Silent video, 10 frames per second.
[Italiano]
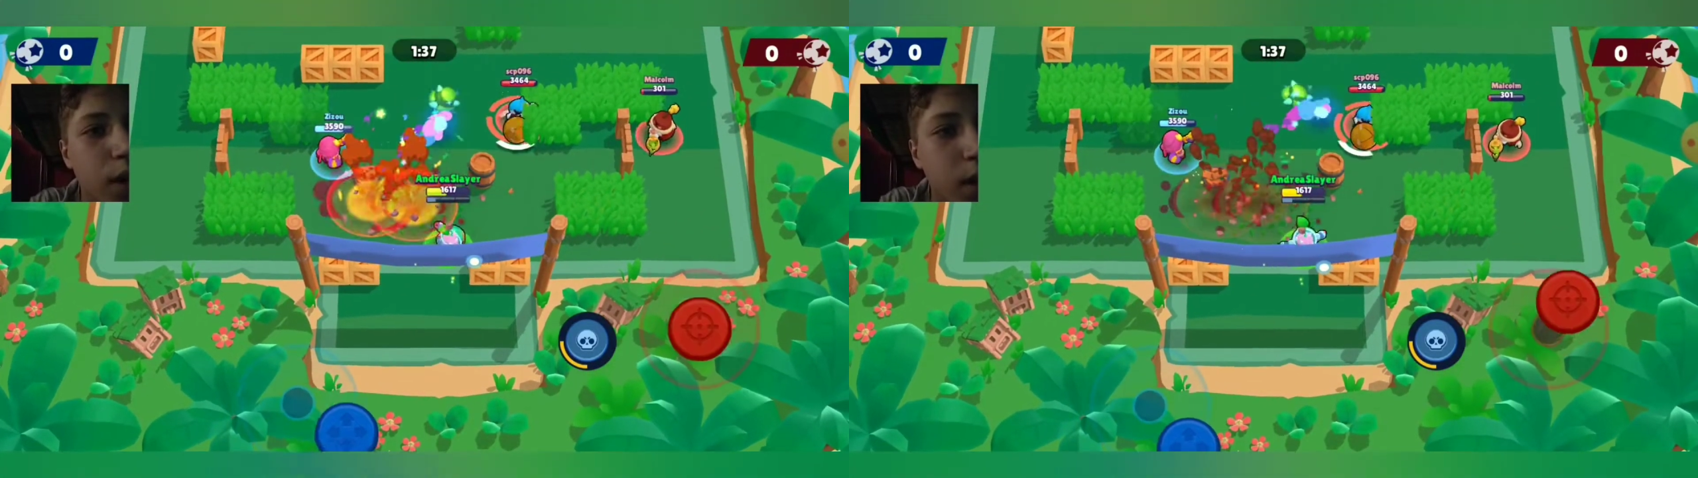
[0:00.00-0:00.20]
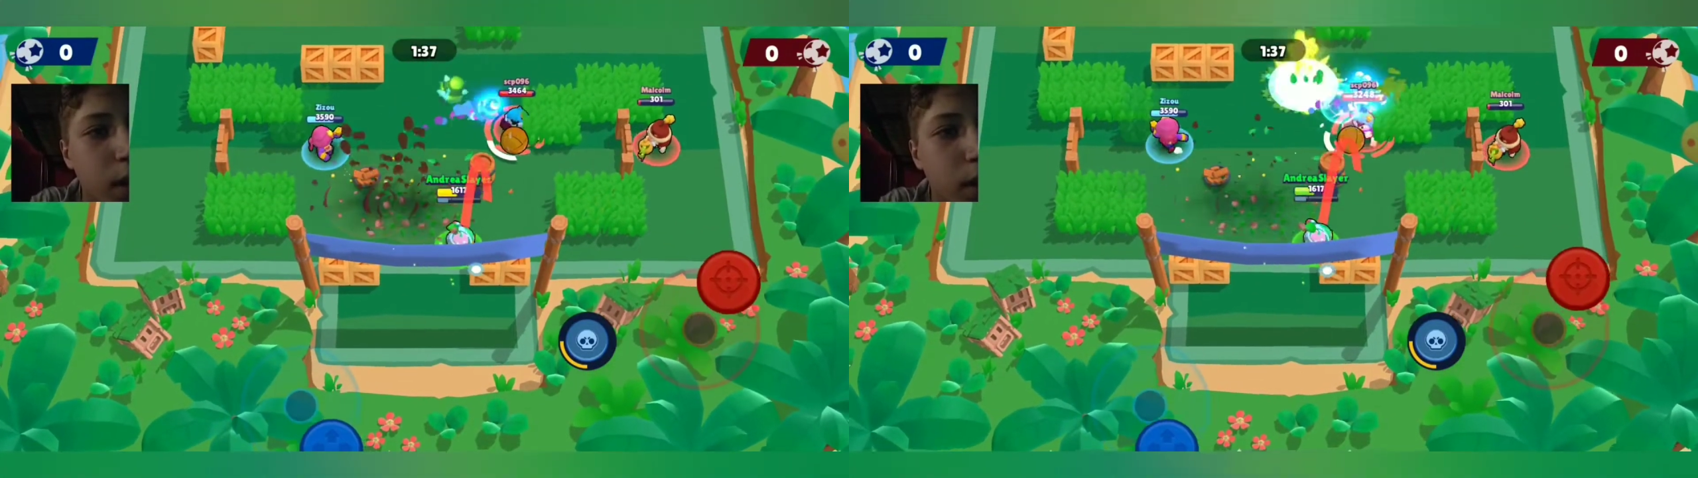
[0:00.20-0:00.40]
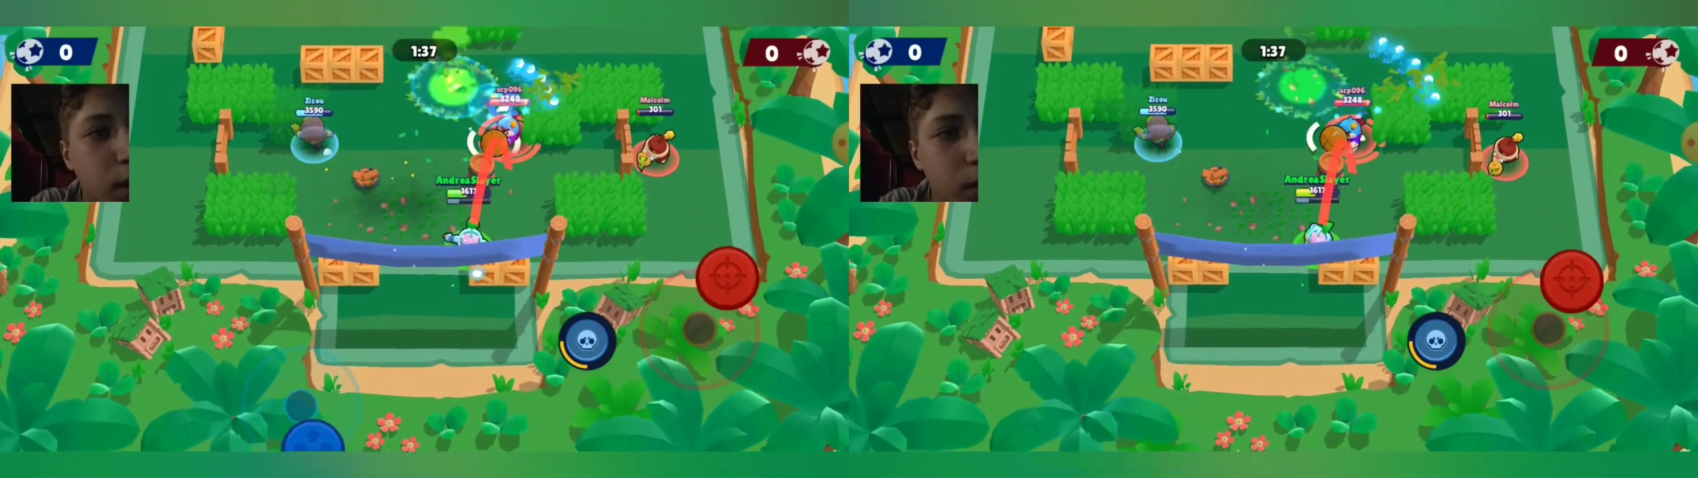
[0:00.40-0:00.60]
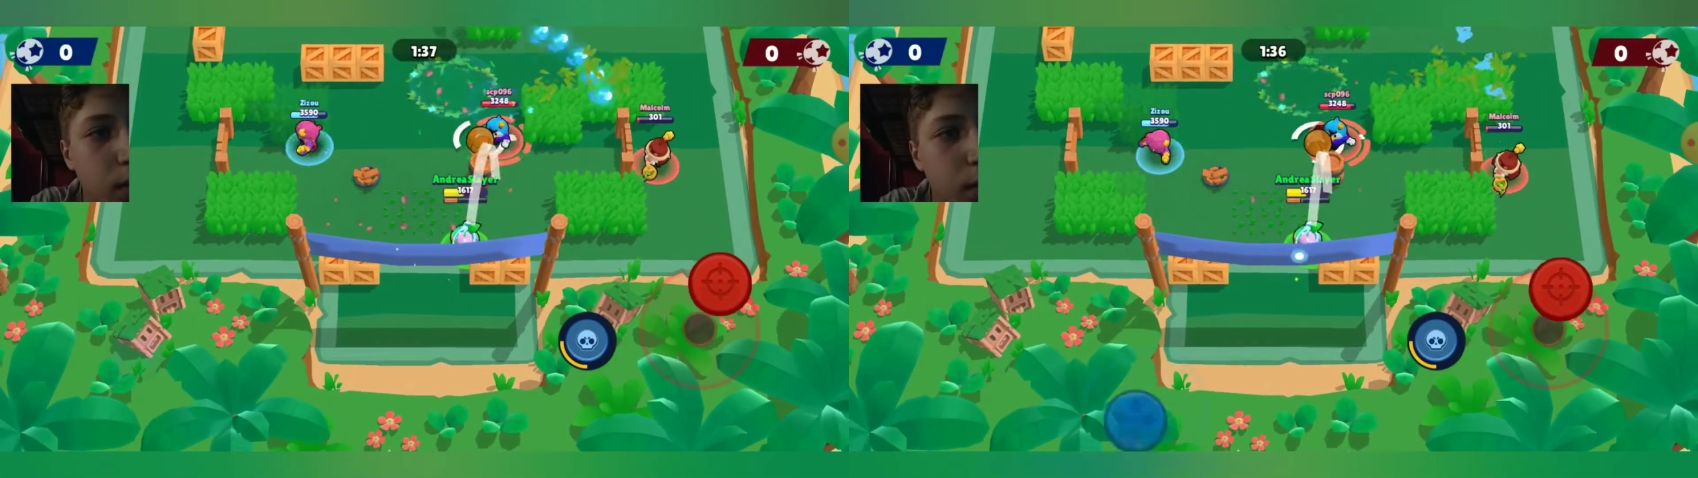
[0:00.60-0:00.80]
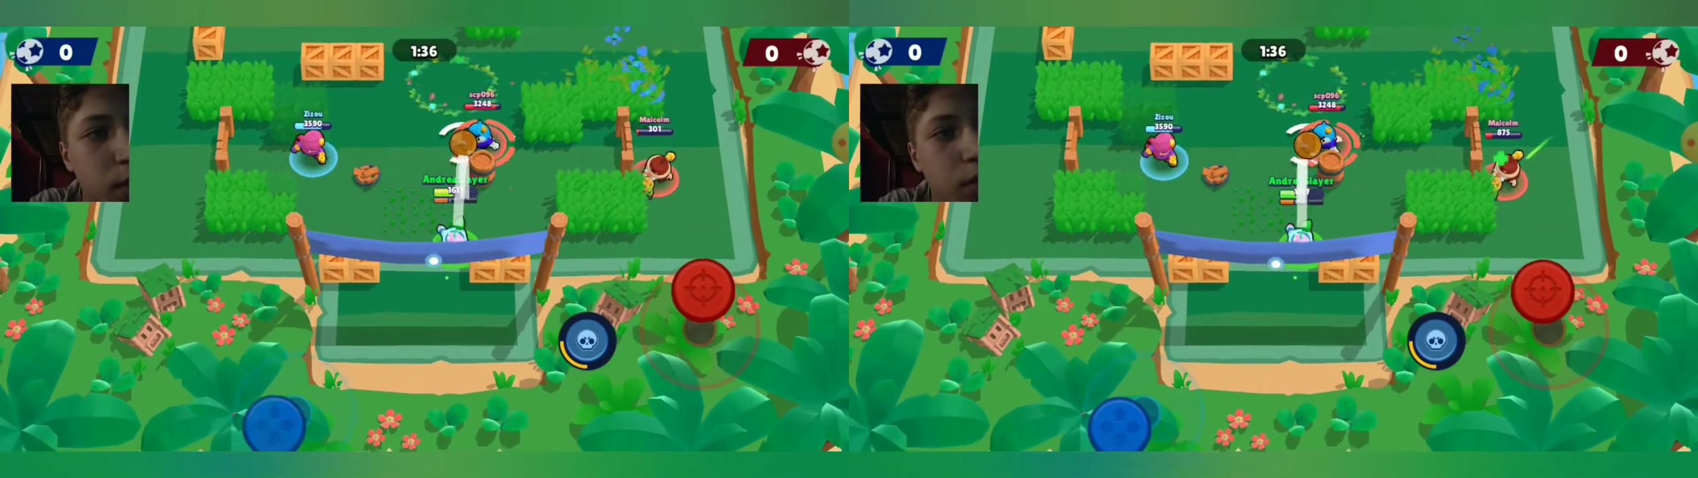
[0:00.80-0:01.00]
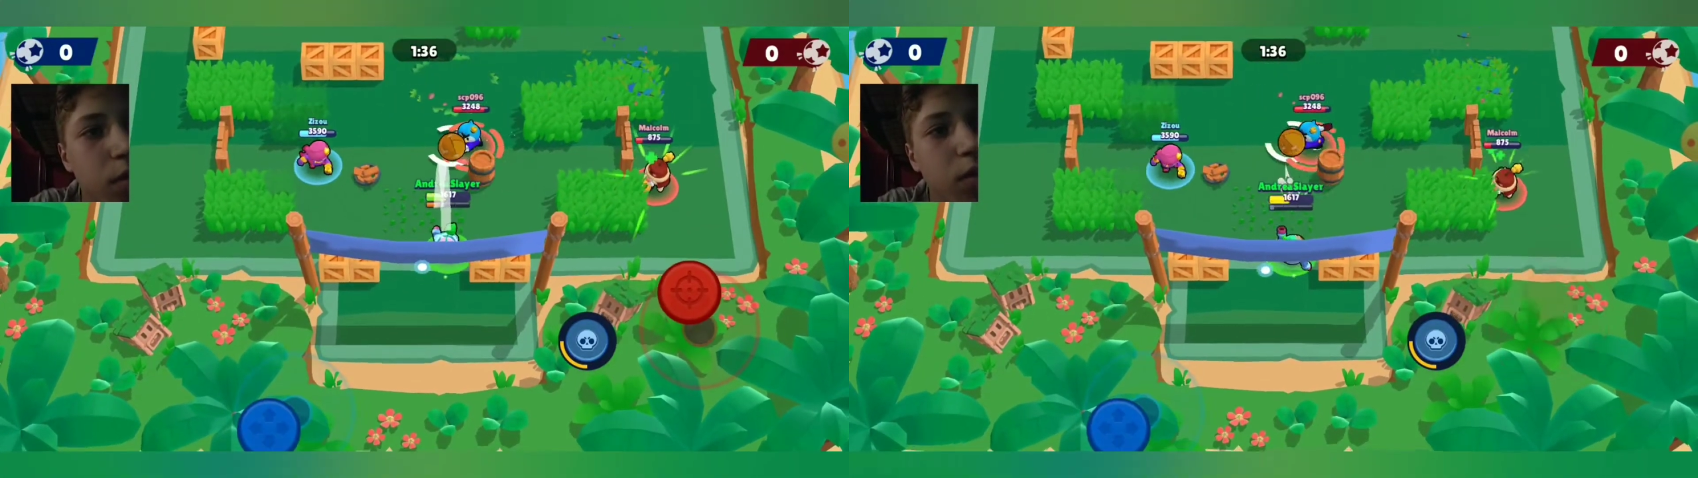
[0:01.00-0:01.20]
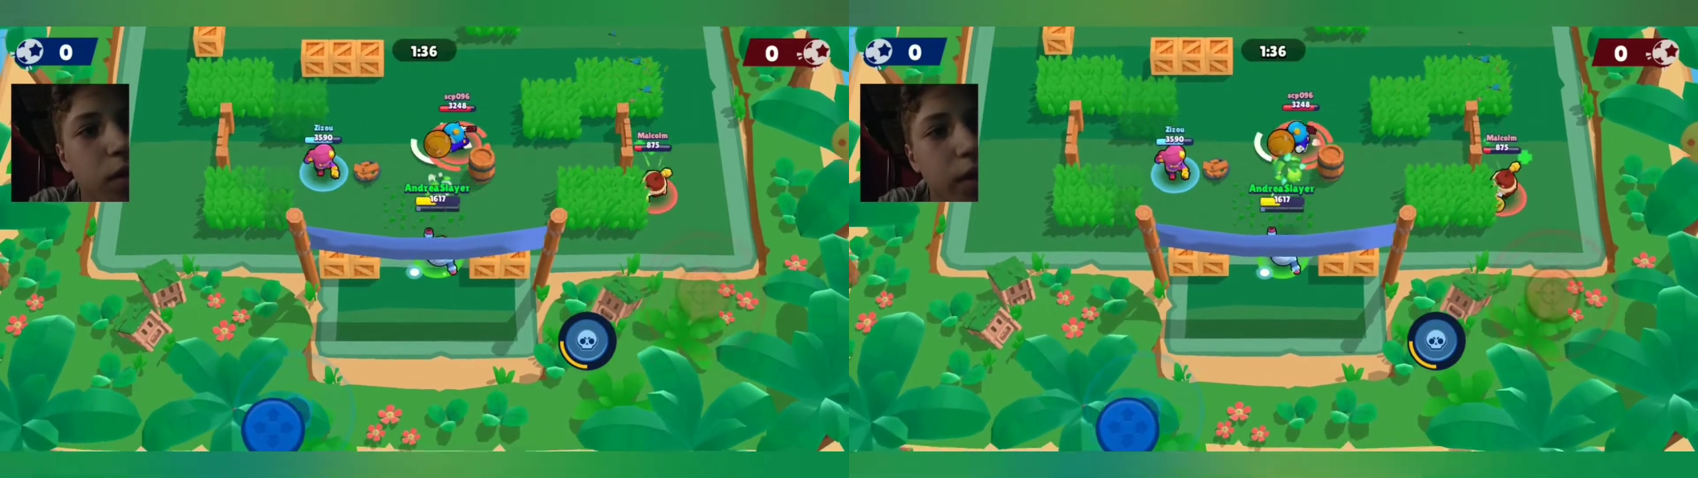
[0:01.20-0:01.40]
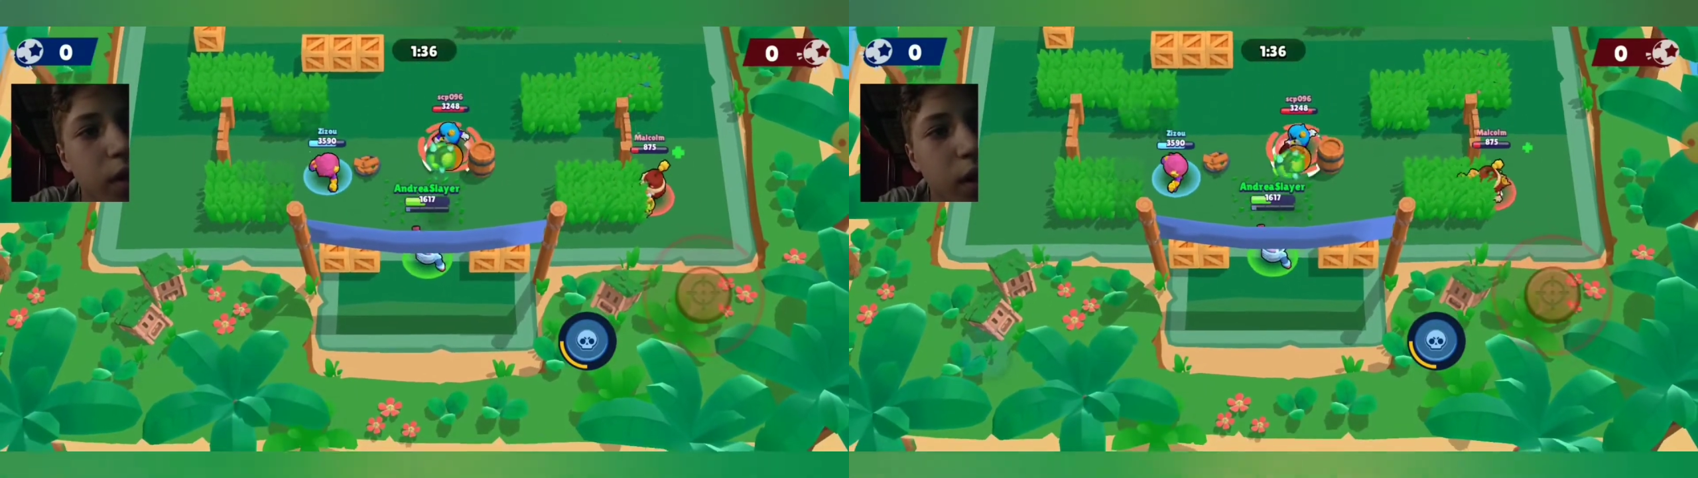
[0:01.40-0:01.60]
Madonna,
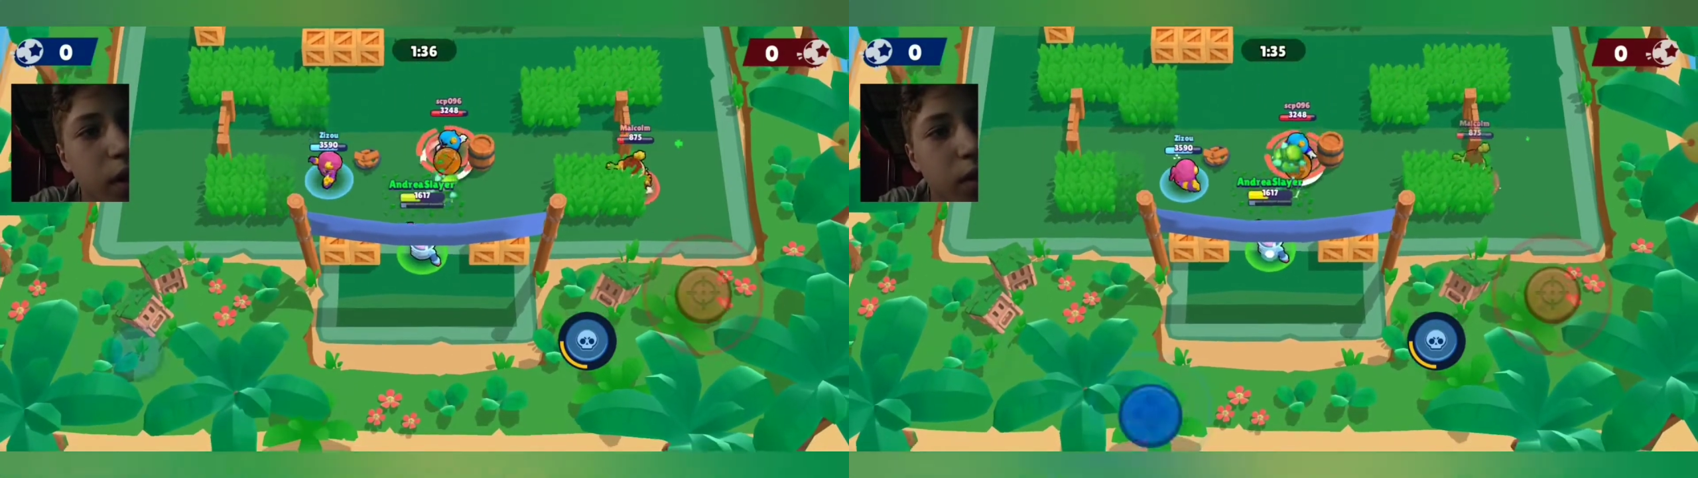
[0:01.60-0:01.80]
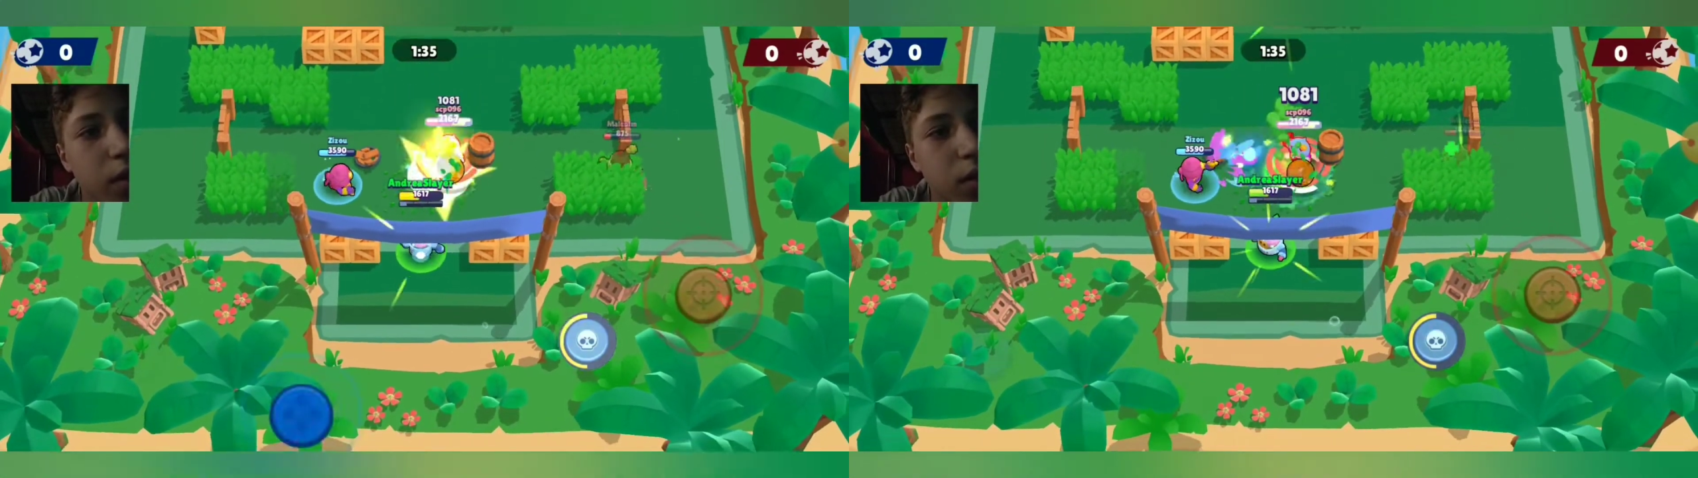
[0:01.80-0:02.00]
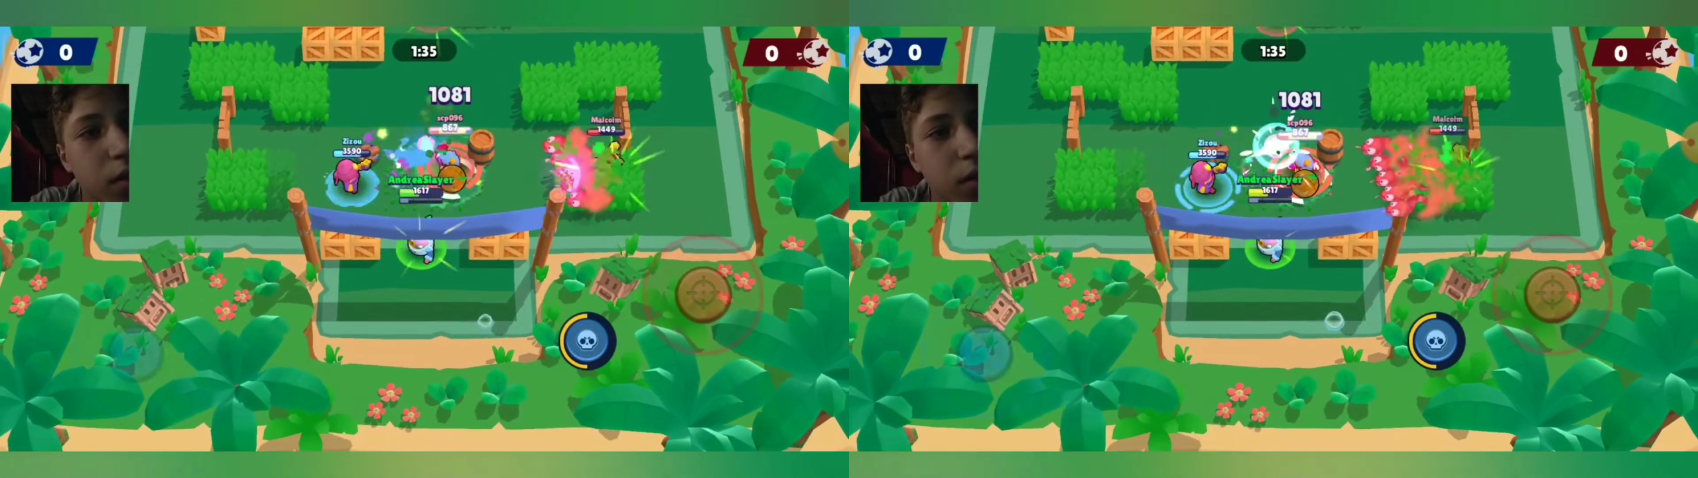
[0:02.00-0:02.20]
ragazzi.